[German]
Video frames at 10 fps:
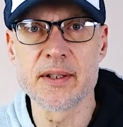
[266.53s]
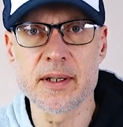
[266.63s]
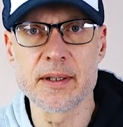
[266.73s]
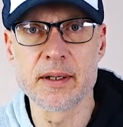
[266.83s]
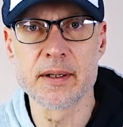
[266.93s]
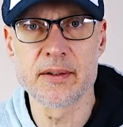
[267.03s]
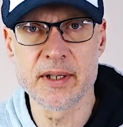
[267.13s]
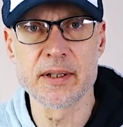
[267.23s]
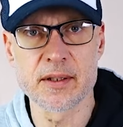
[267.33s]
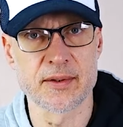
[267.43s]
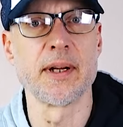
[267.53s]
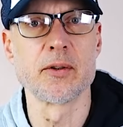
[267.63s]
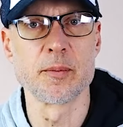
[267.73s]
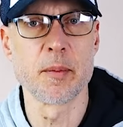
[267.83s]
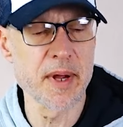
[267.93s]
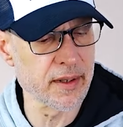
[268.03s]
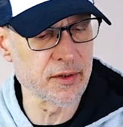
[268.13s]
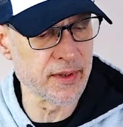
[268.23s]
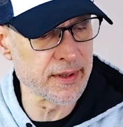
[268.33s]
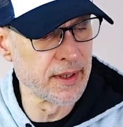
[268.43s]
Sachen sehr interessant und
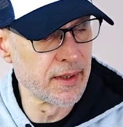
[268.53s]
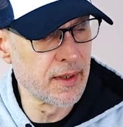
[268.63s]
bemerkenswert.